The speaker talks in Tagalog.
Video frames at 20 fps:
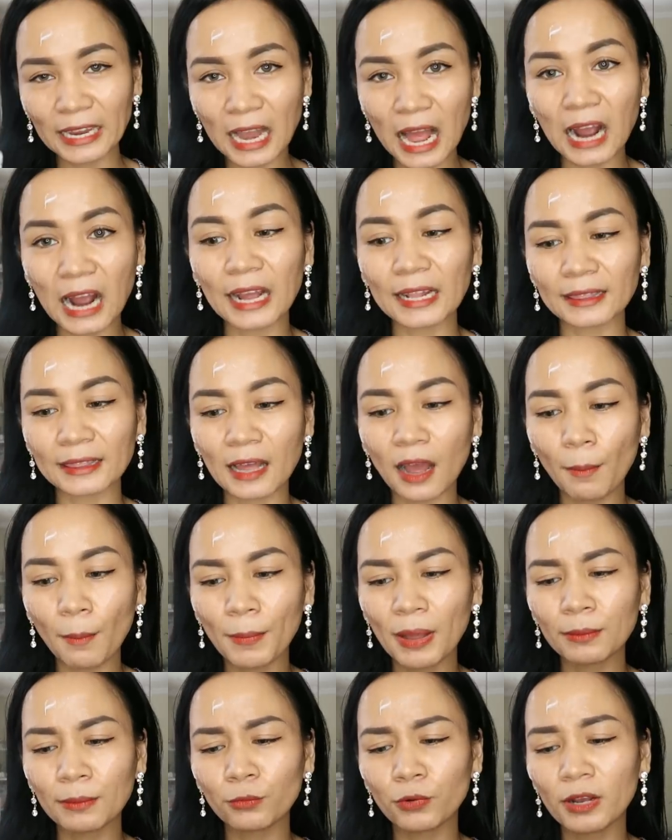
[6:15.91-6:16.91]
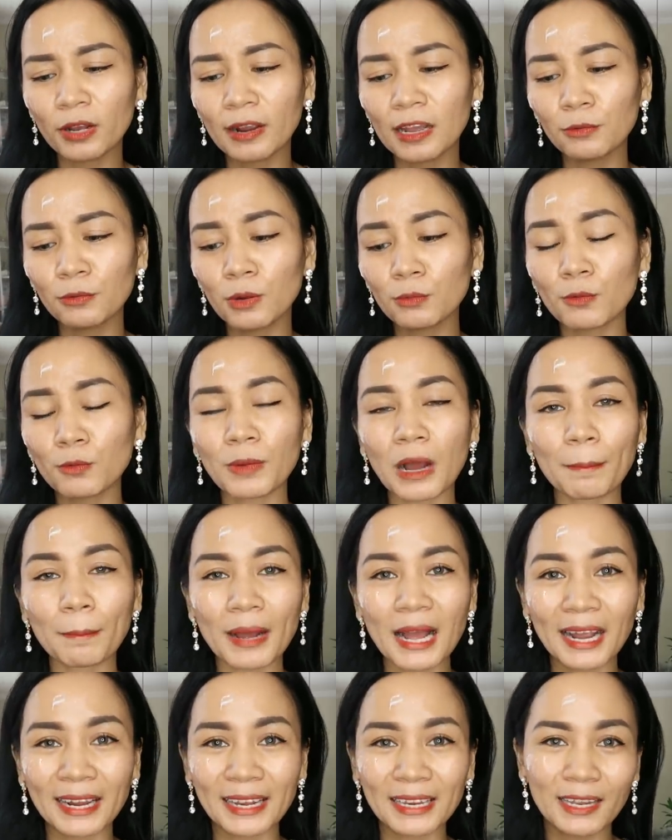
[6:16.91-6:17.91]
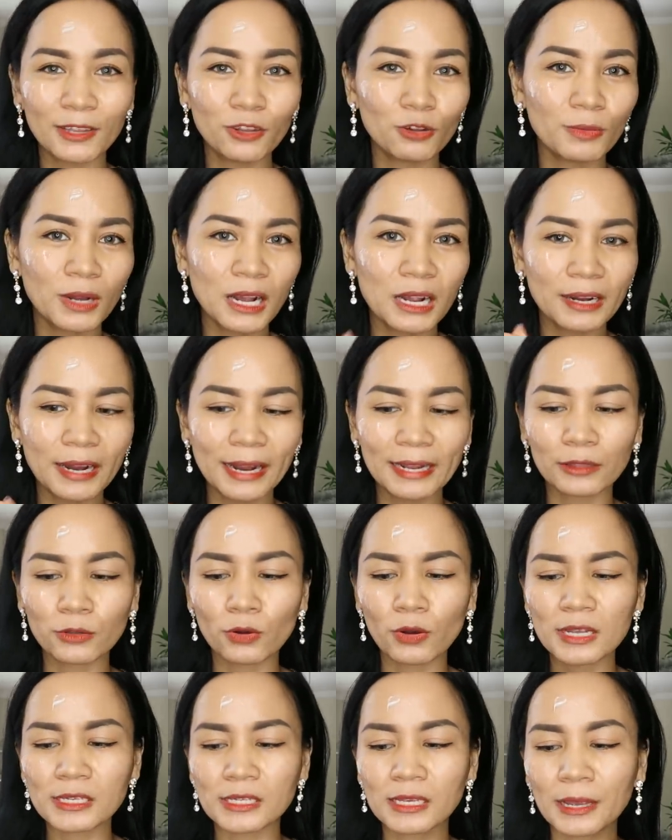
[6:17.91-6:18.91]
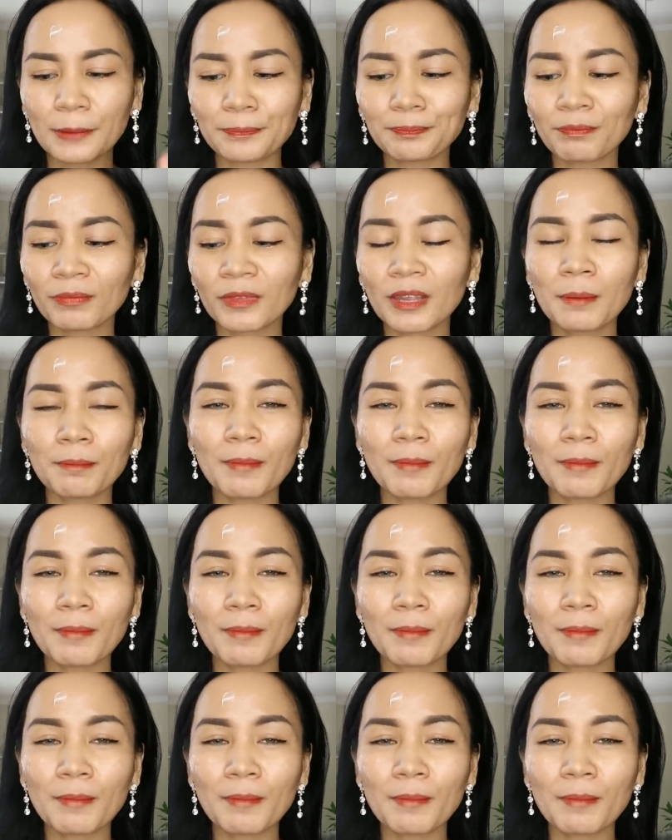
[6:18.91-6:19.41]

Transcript: Kailangan takpan mo agad. Huwag mong papahanginan yung mga ganito kasi